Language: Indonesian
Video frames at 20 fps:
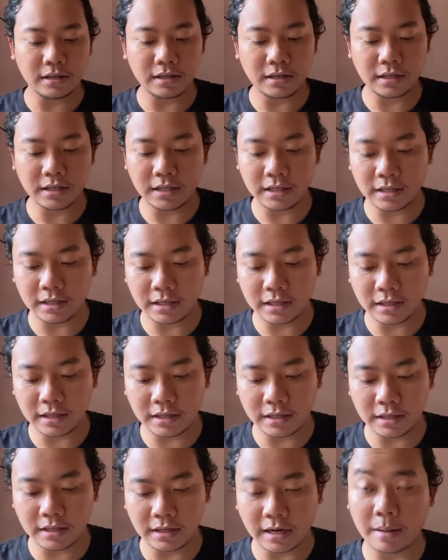
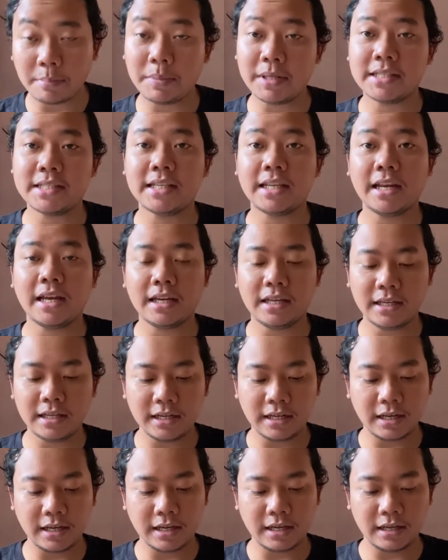dilapisi lagi
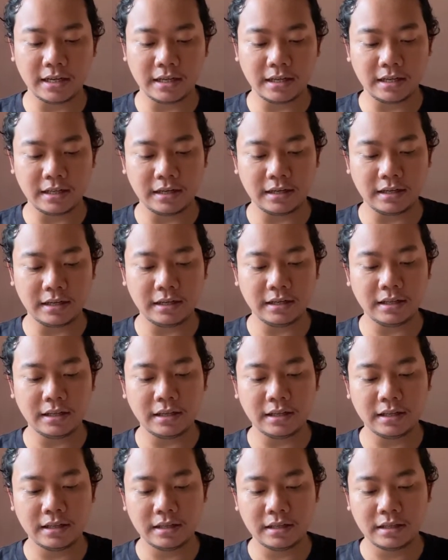dengan ini ya
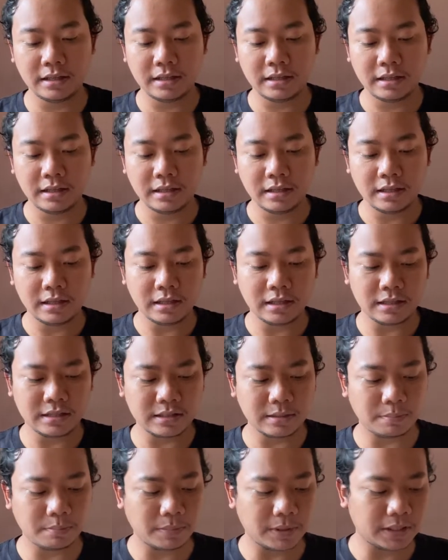
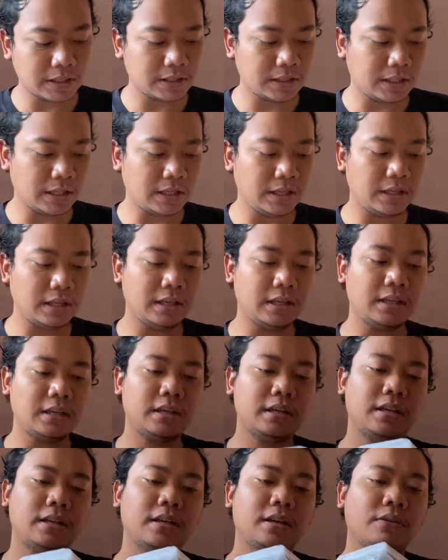seperti
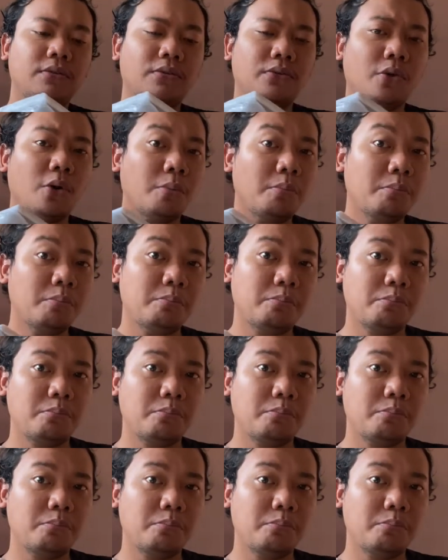foam